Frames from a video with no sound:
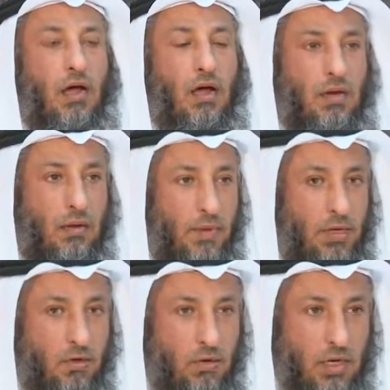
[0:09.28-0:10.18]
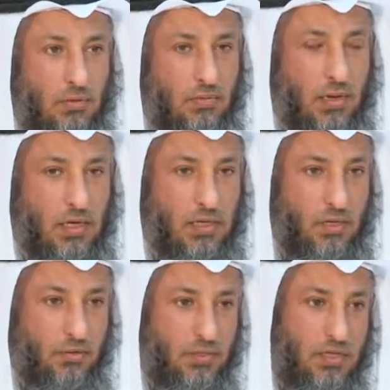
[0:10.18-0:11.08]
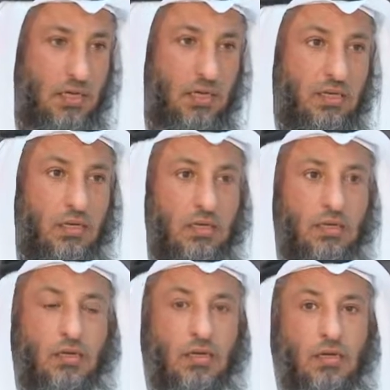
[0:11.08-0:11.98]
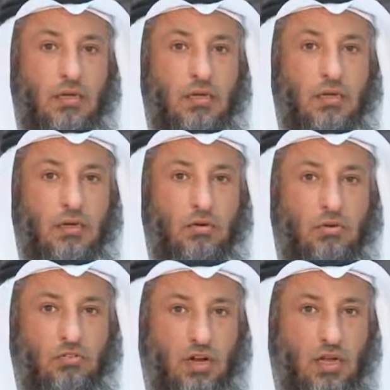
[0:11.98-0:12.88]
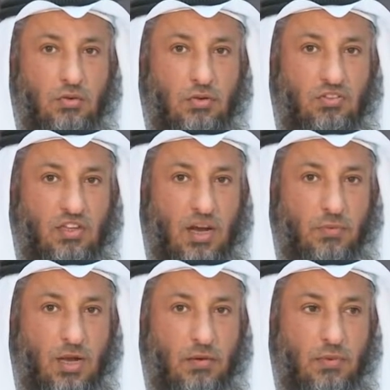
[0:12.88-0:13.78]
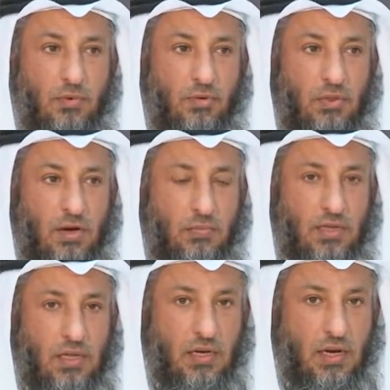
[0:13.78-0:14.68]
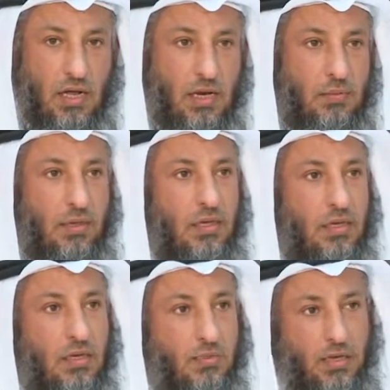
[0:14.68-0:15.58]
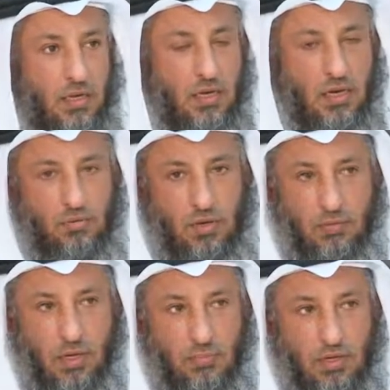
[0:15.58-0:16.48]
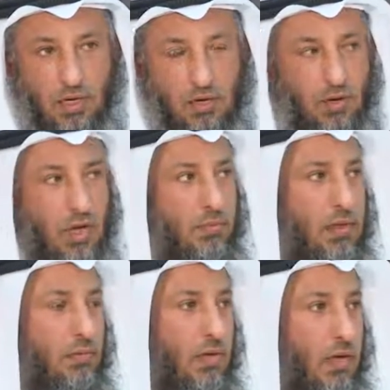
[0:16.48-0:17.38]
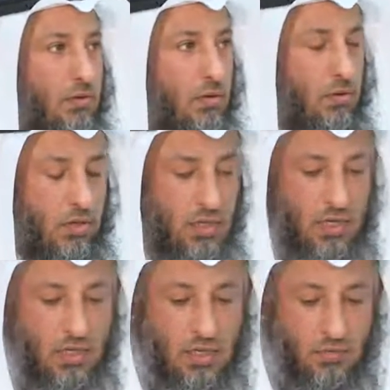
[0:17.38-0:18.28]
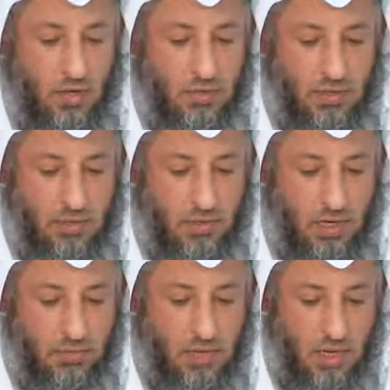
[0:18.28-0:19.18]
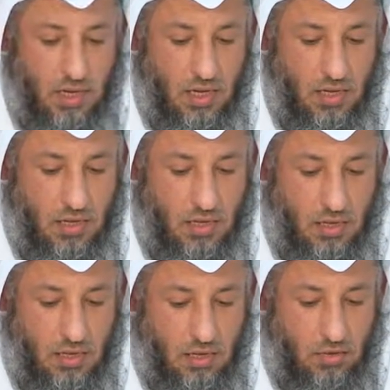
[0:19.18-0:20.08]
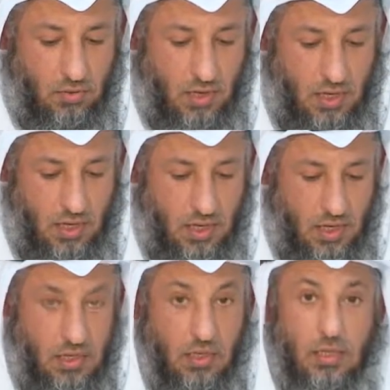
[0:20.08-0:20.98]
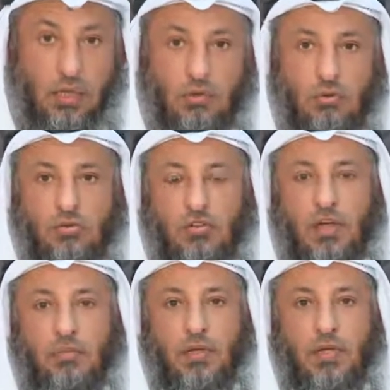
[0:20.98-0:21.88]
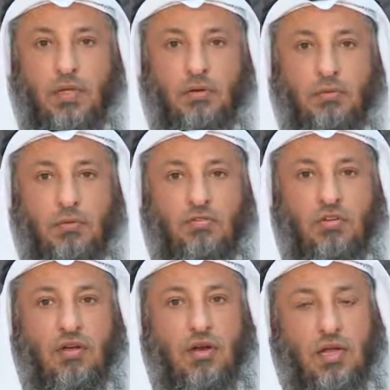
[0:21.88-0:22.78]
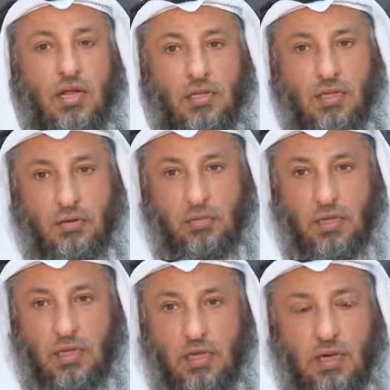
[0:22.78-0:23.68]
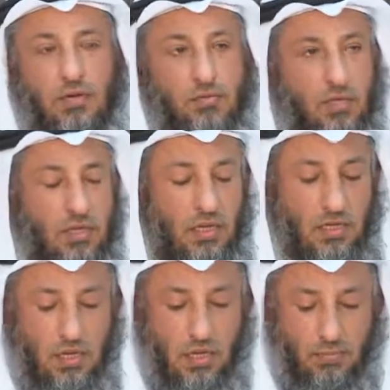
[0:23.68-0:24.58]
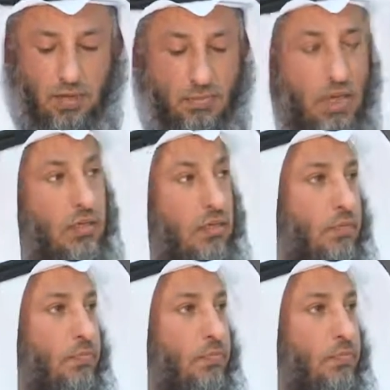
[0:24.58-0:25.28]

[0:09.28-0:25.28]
الرحمن الرحيم مالك يوم الدين والصلاة والسلام على المبعوث رحمة للعالمين نبينا وإمامنا وحبيبنا وقرة عيننا محمد بن عبد الله وعلى آله وصحبه ومن سار على دربه إلى يوم الدين أما بعد